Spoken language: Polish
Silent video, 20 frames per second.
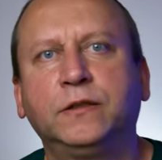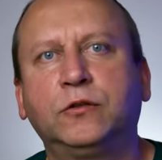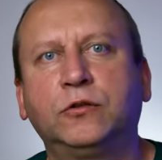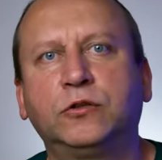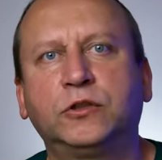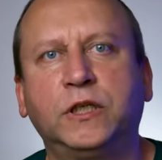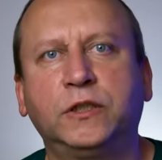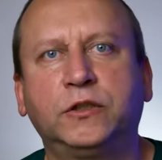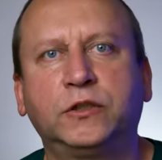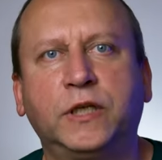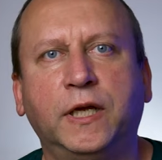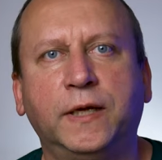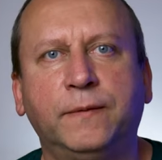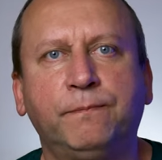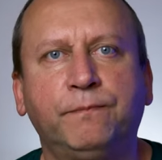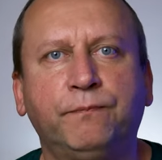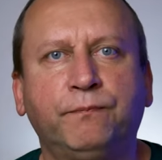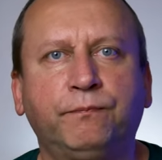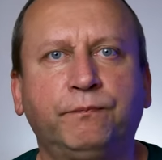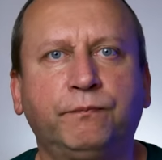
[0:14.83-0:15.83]

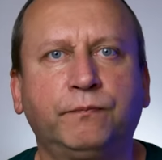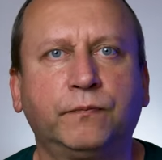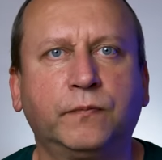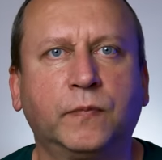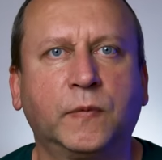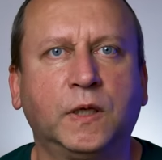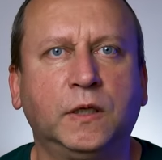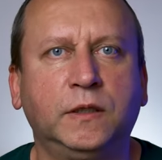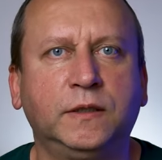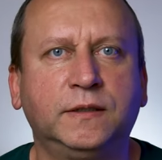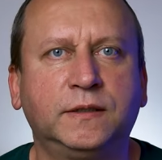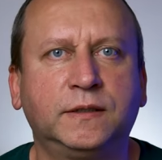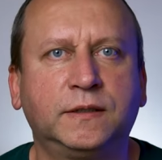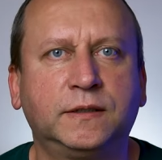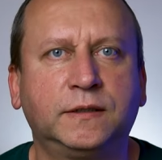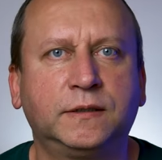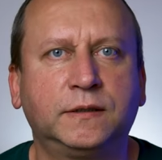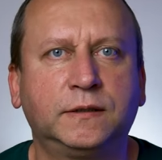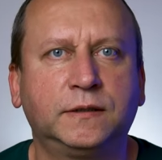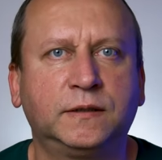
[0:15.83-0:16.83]
Troszeczkę mm,
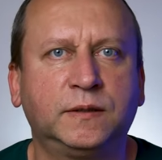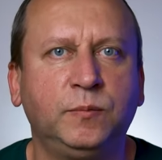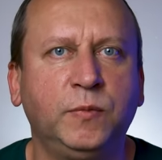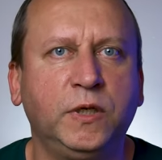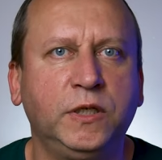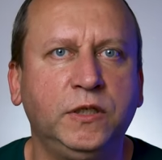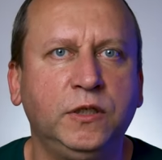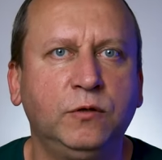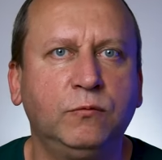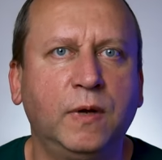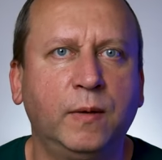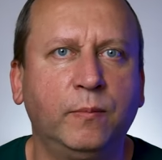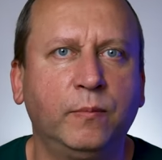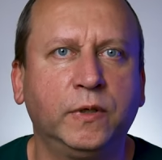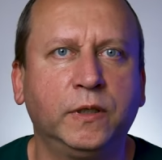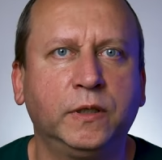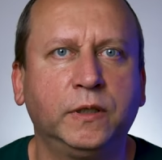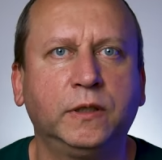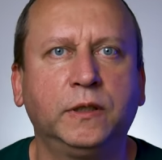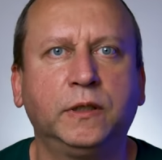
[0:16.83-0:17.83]

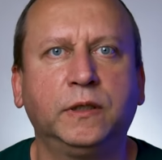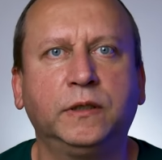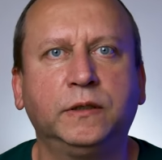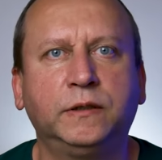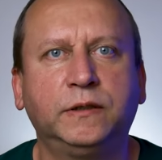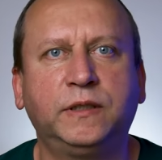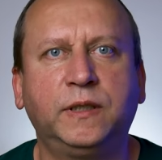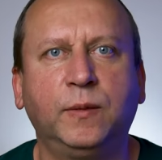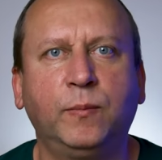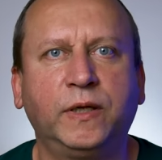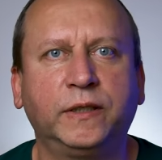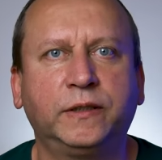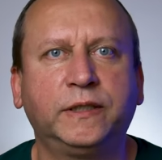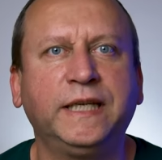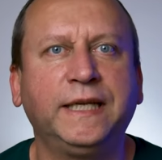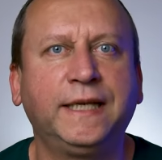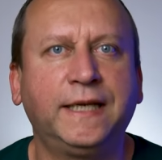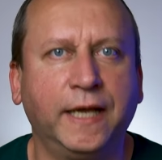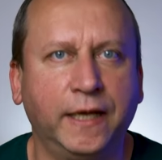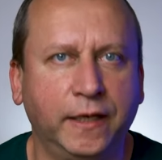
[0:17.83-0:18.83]
zmieniłem y,
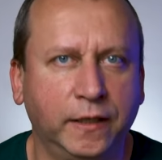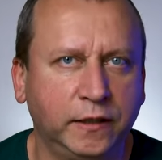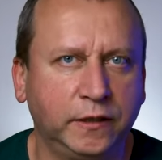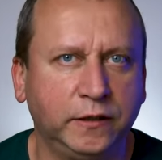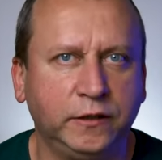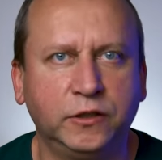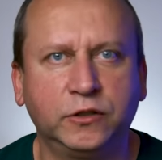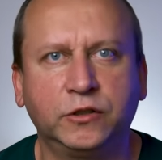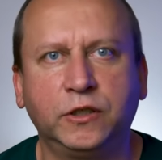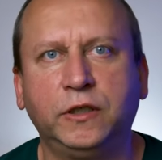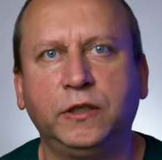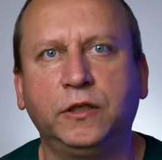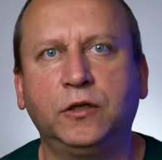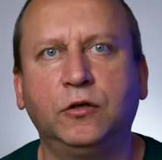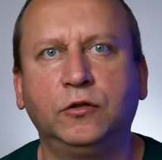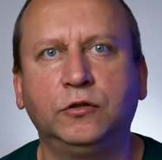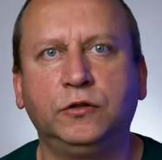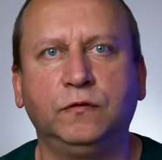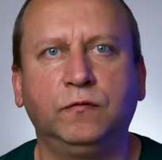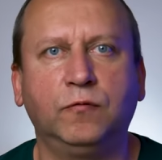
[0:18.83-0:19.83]
tematykę, jeżeli
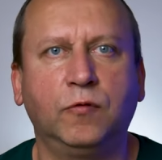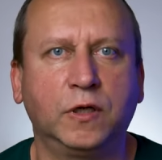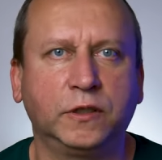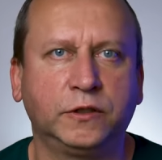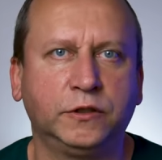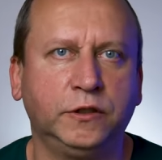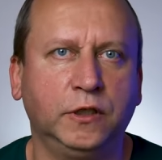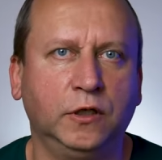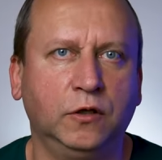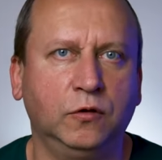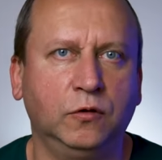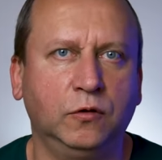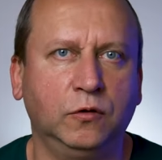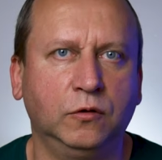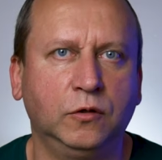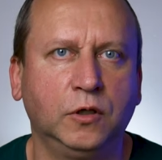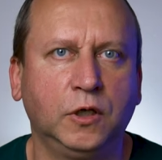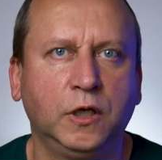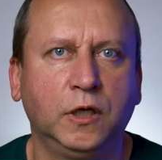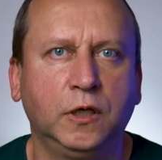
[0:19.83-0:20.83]
chodzi właśnie
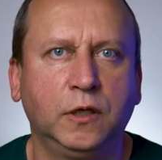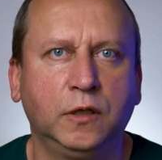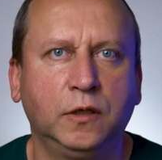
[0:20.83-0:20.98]
o